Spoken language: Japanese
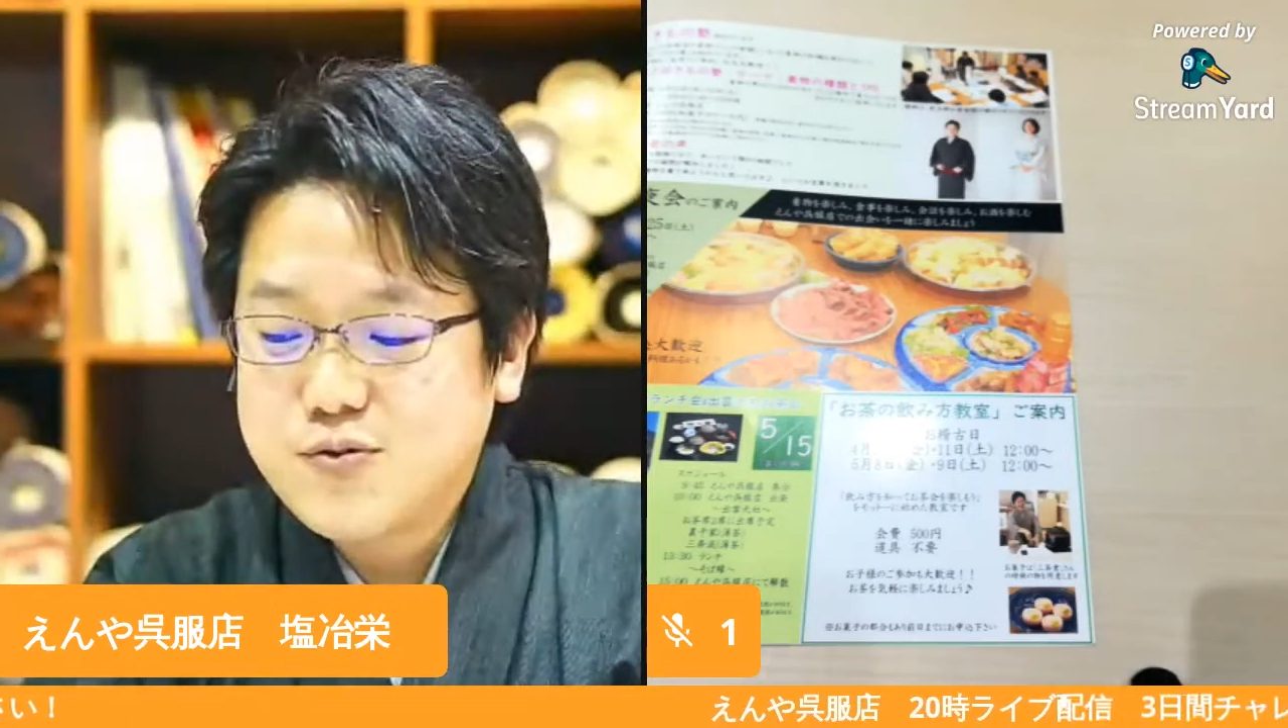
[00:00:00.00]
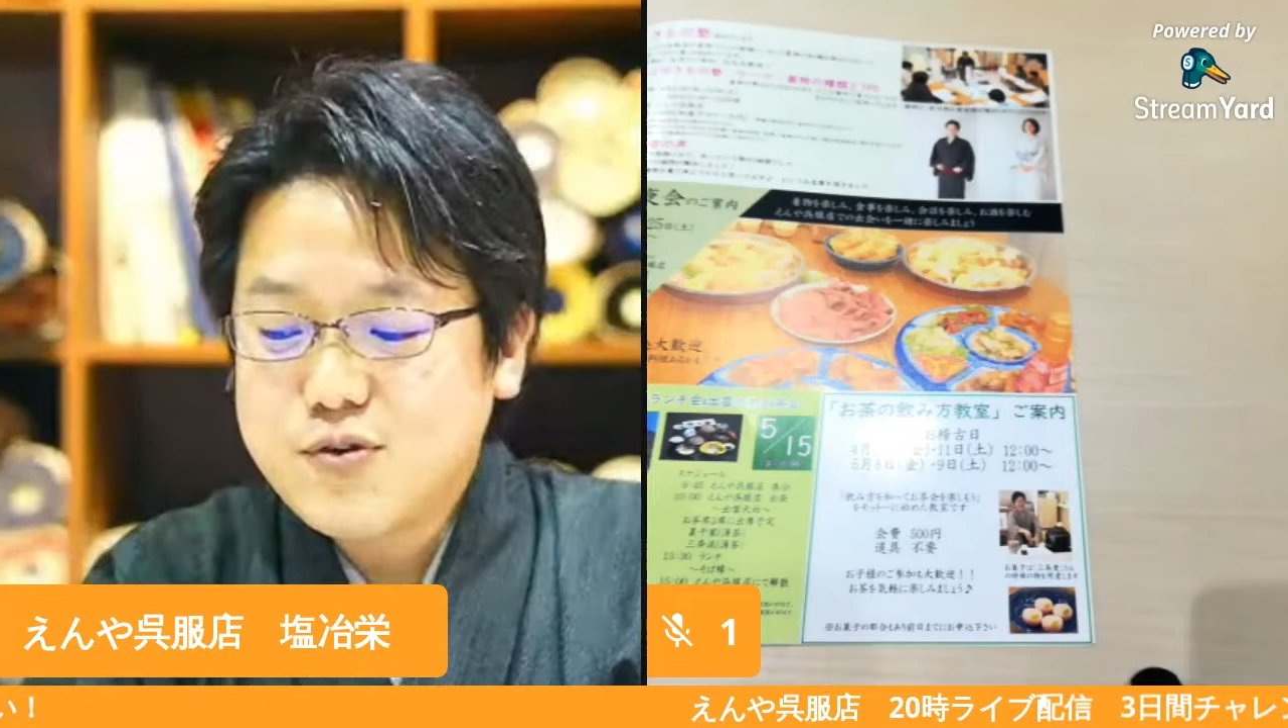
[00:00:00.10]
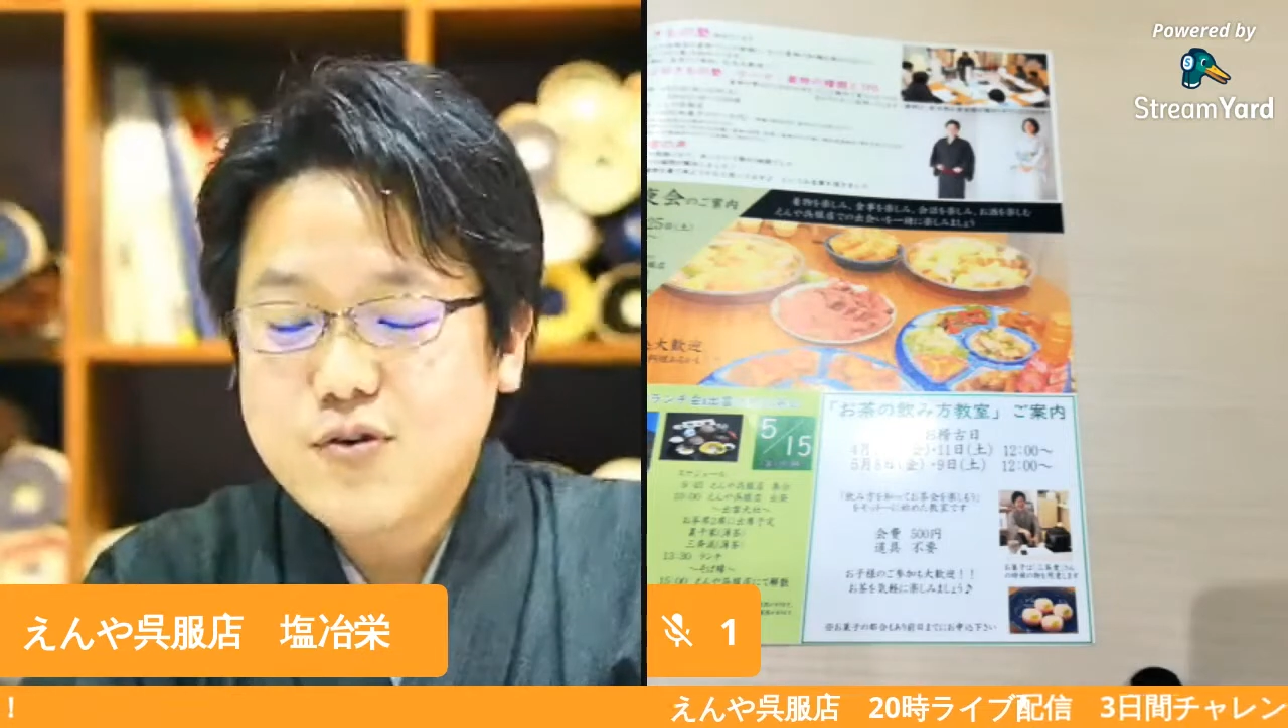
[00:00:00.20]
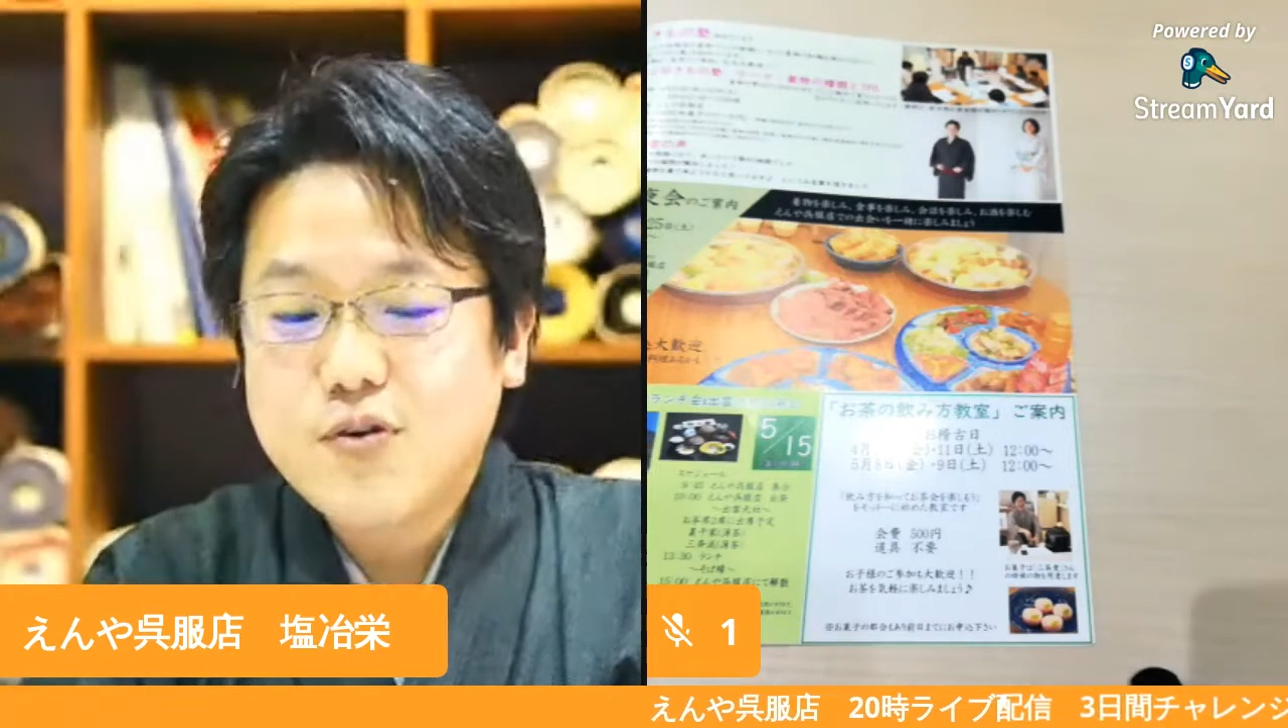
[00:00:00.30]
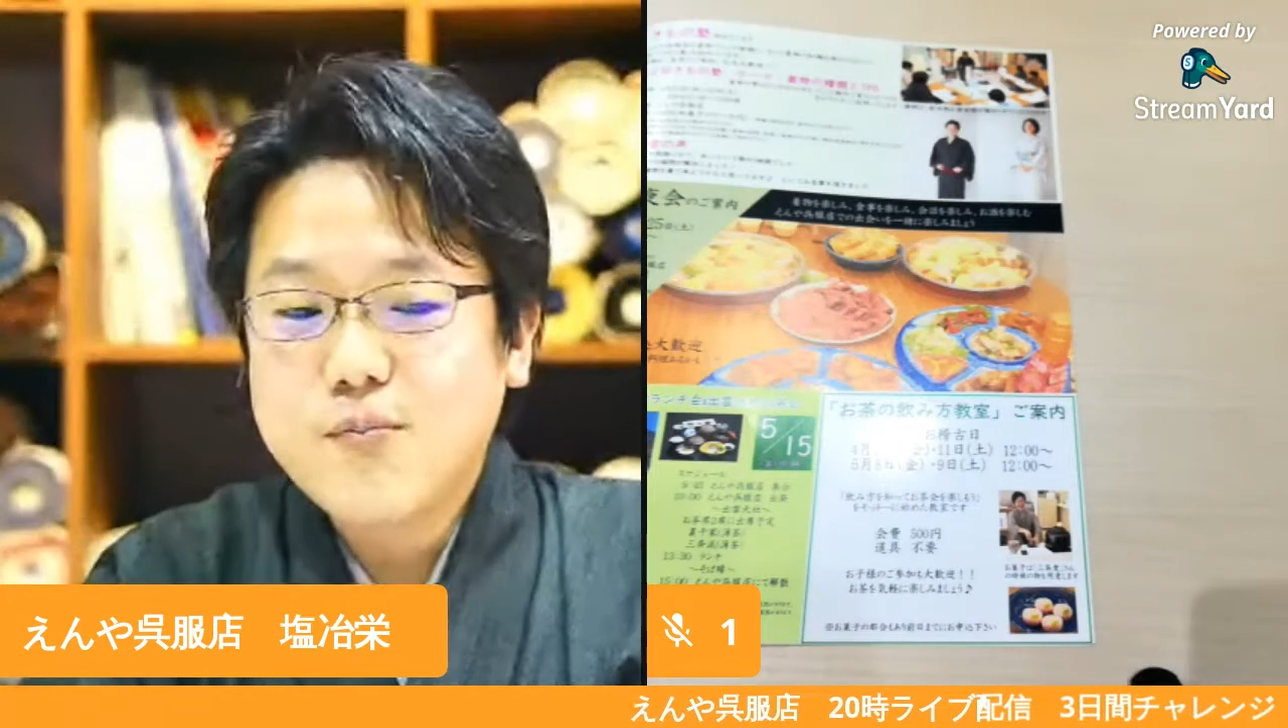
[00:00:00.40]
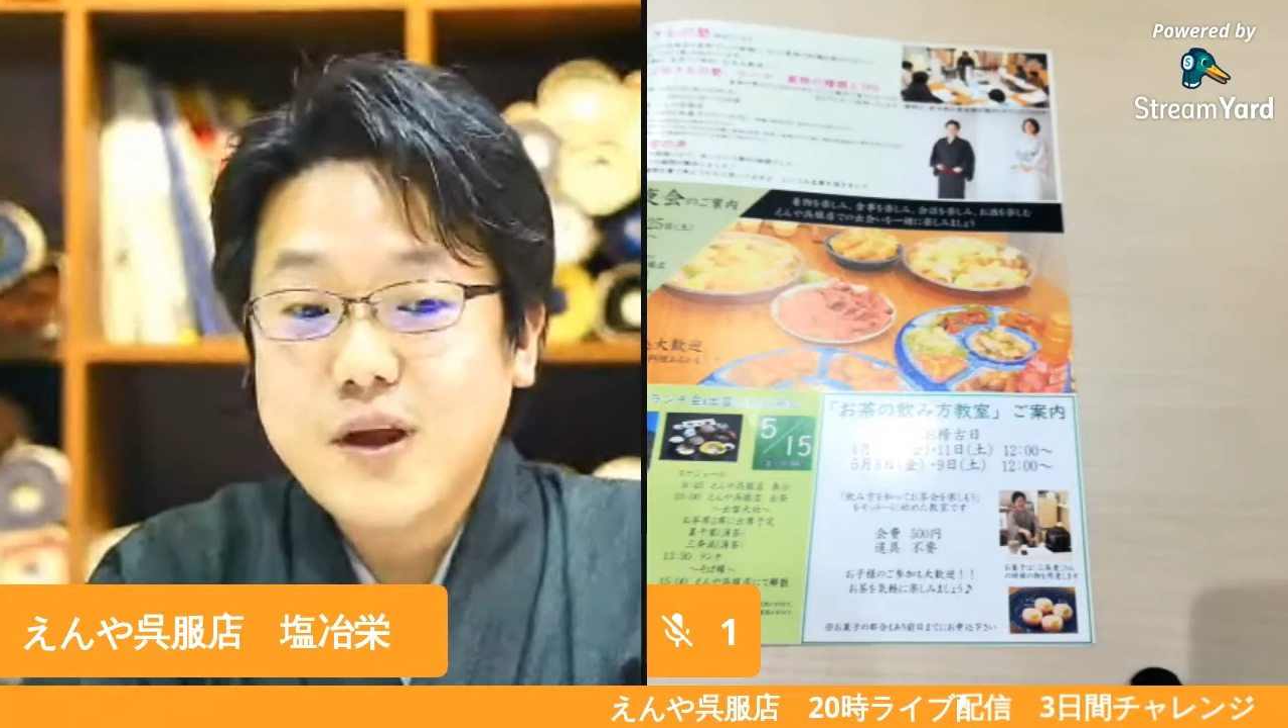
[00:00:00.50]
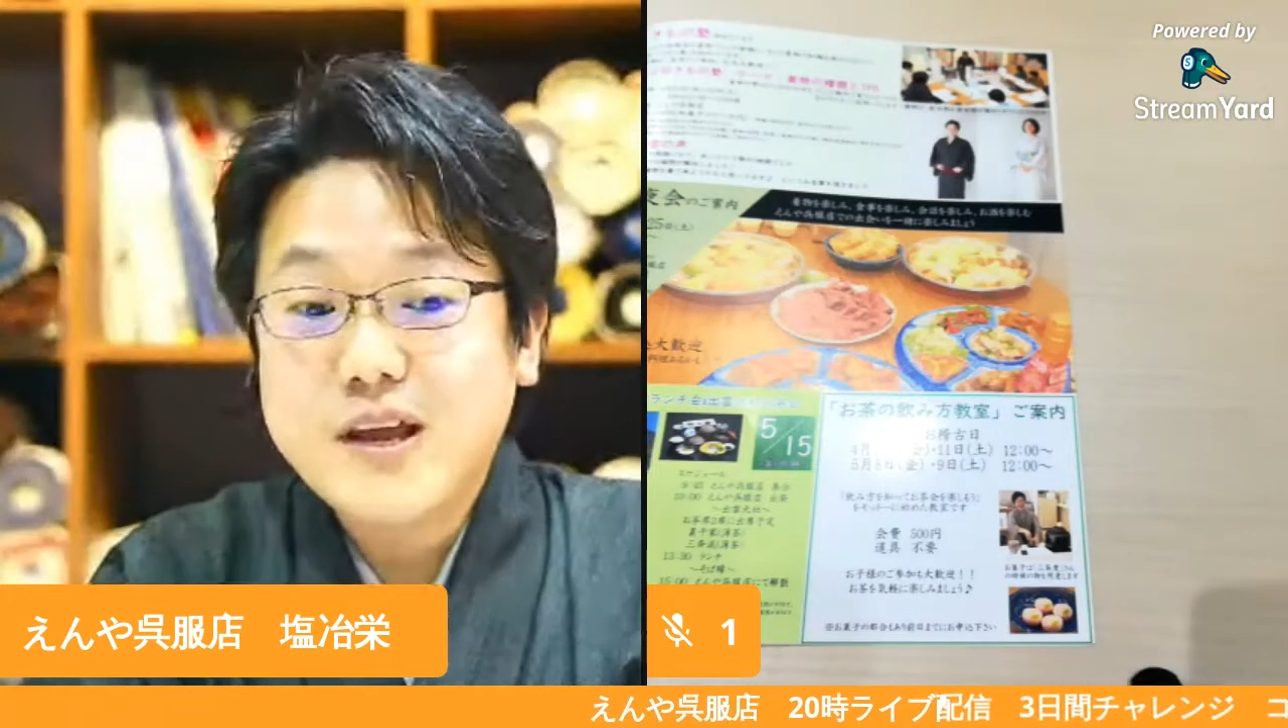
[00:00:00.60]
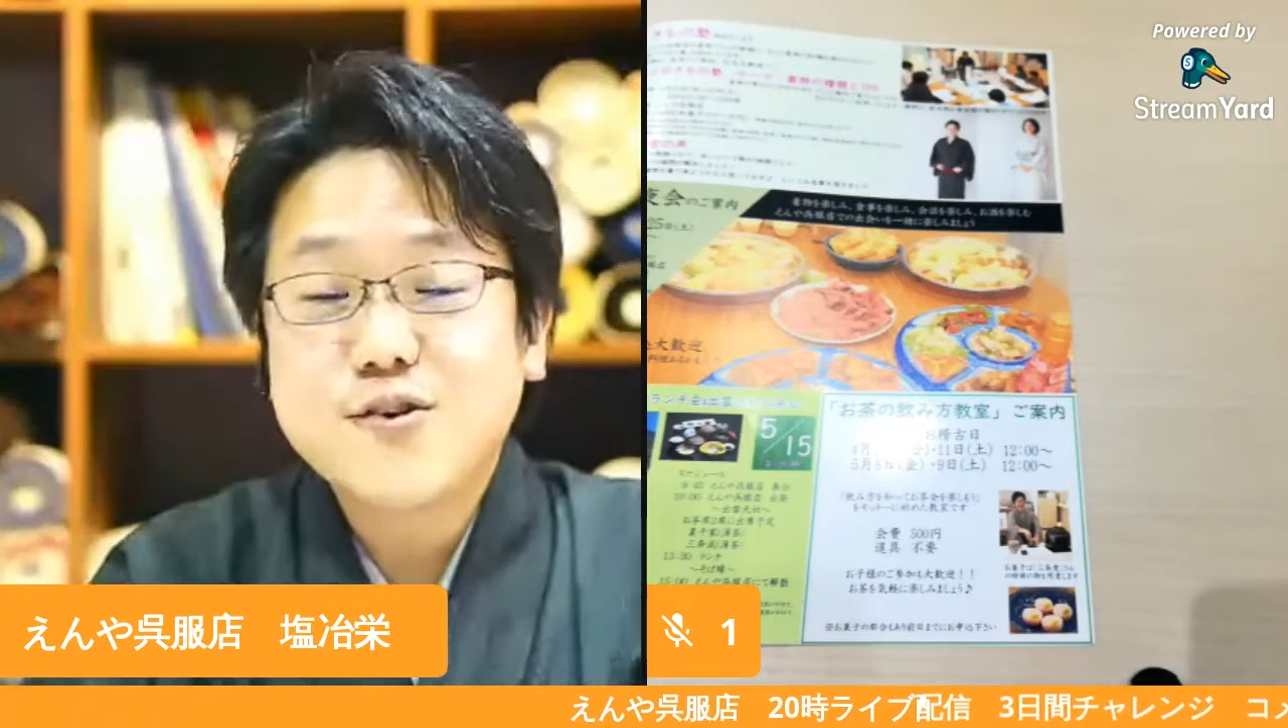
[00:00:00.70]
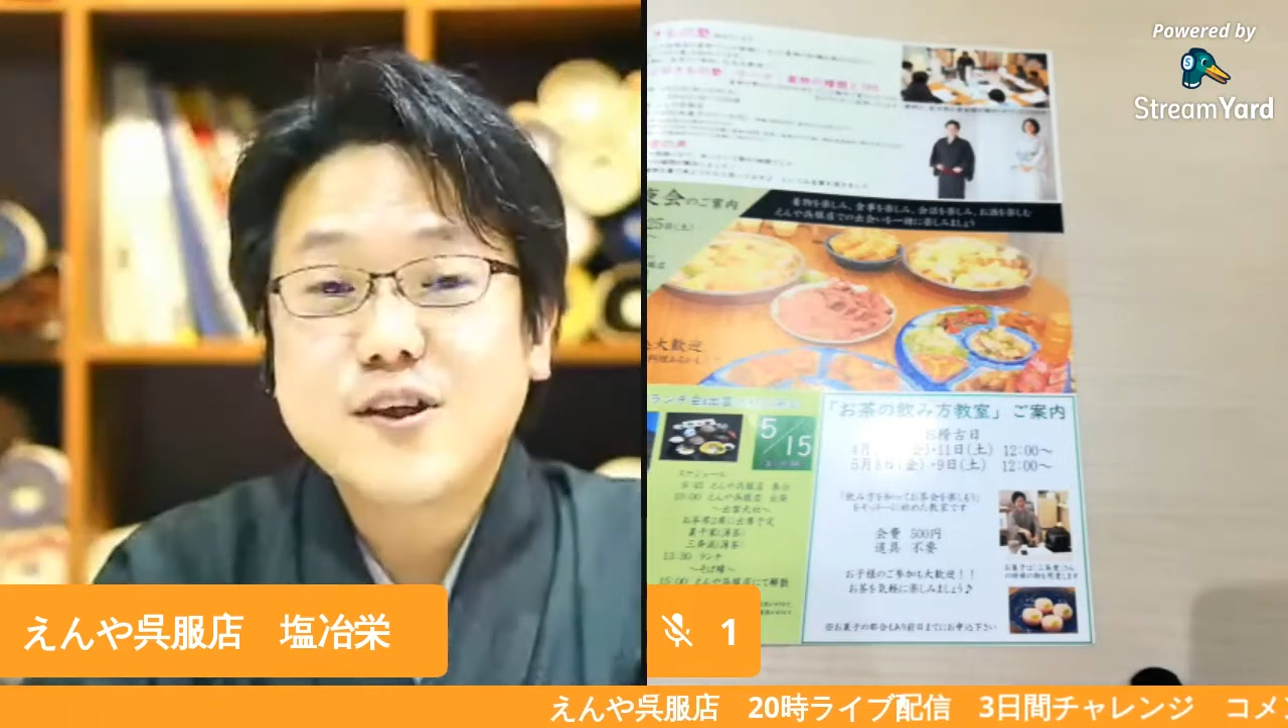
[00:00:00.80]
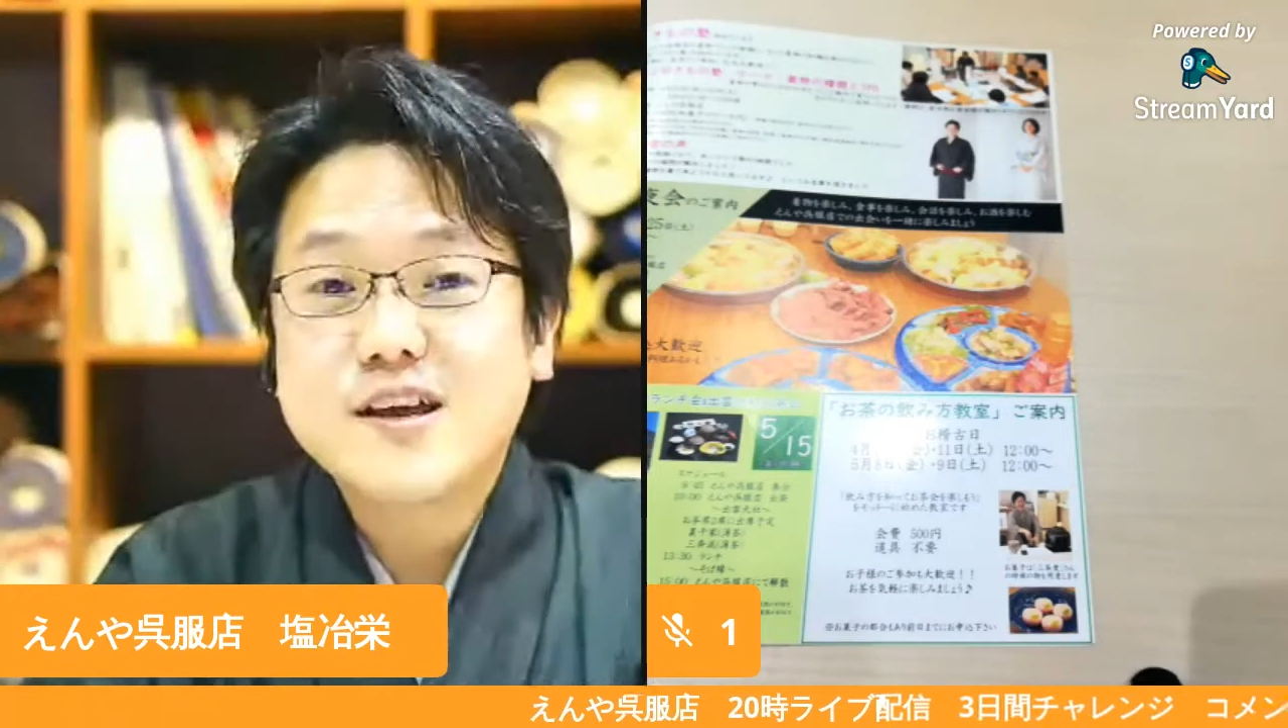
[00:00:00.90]
ところを
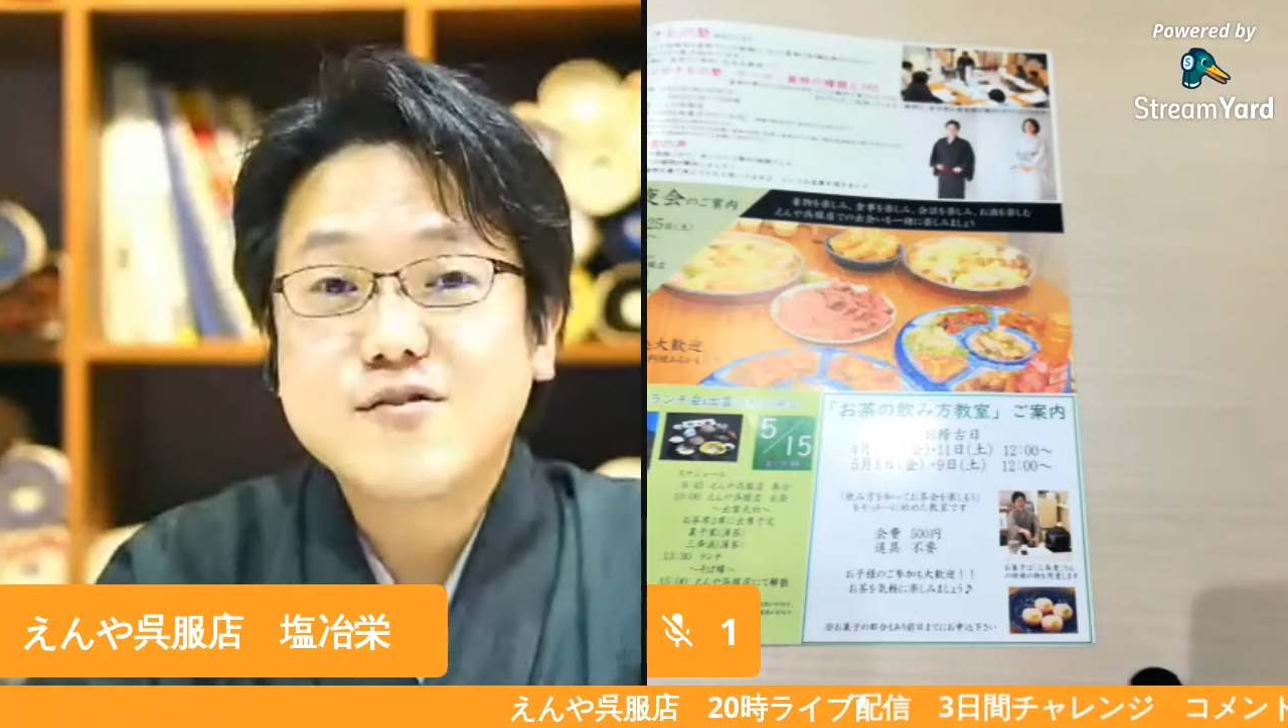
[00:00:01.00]
勉強で